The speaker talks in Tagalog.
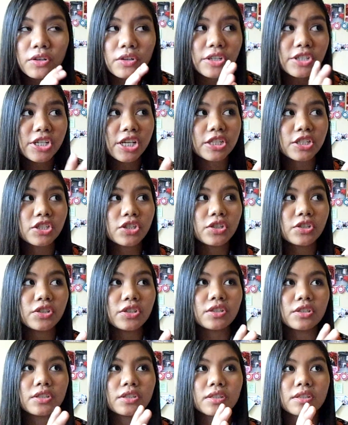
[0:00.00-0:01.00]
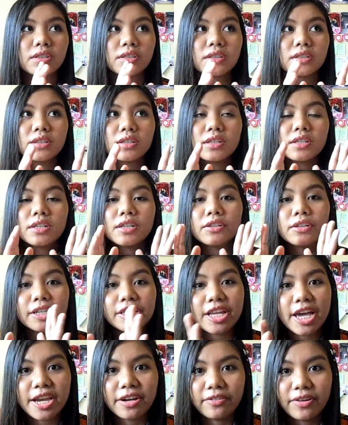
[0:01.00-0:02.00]
Rejections,
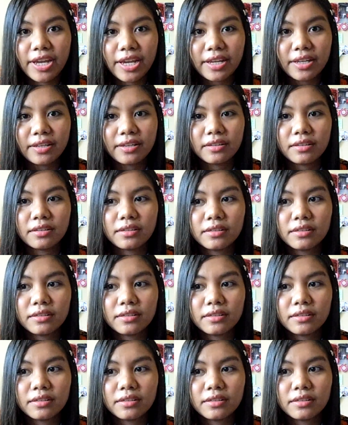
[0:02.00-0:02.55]
redirect.